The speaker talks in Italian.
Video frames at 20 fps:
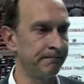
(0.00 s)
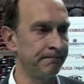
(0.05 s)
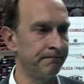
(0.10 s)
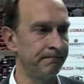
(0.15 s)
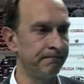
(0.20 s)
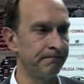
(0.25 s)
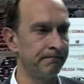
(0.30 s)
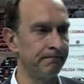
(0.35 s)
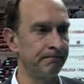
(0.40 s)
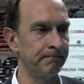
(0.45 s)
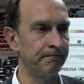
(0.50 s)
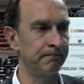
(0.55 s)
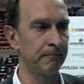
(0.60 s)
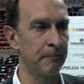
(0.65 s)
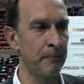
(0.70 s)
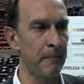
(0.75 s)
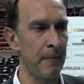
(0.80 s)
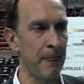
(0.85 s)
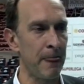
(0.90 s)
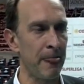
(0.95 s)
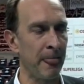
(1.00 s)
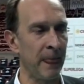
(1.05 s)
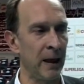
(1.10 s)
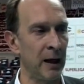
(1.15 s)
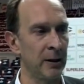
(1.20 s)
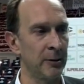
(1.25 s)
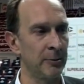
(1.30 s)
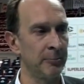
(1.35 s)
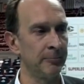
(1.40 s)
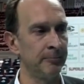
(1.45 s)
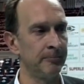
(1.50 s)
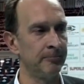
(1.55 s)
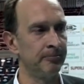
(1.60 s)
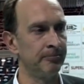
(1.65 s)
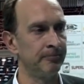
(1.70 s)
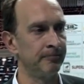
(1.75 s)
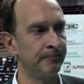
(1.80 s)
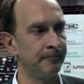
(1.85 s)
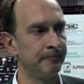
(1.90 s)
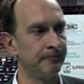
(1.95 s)
Ecco, è difficile magari a caldo
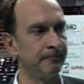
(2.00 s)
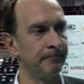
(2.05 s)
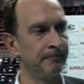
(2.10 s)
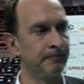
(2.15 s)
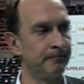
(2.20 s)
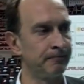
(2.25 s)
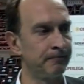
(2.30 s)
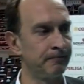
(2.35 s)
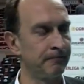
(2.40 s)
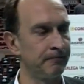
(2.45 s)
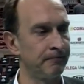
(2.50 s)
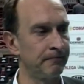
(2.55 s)
analizzare cosa non ha